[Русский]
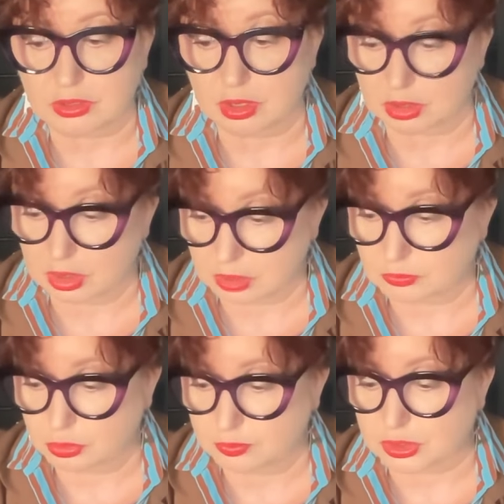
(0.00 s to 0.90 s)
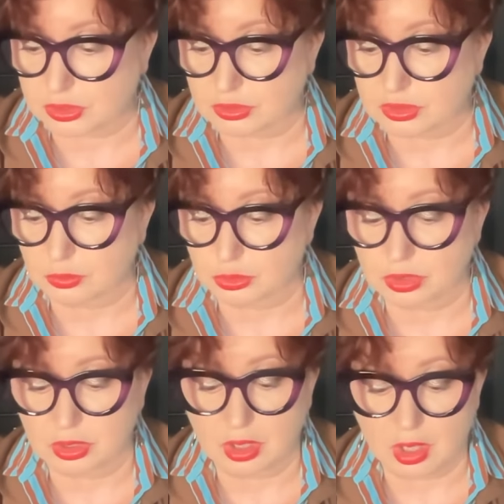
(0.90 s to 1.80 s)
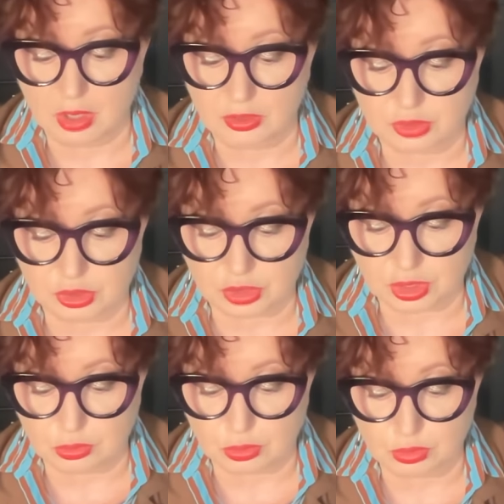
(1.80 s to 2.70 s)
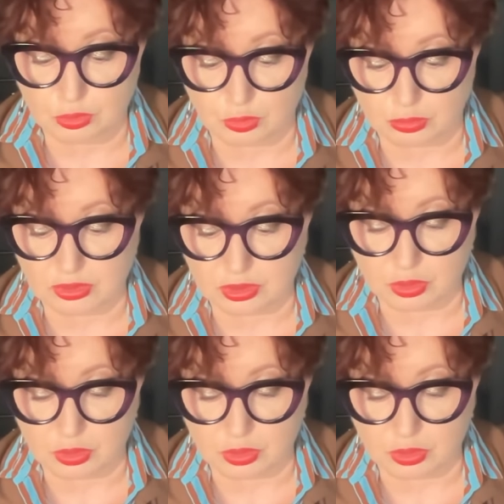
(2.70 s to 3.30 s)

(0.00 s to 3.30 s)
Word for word: Да, нет, вот, пожалуйста, можно защищать Курскую область.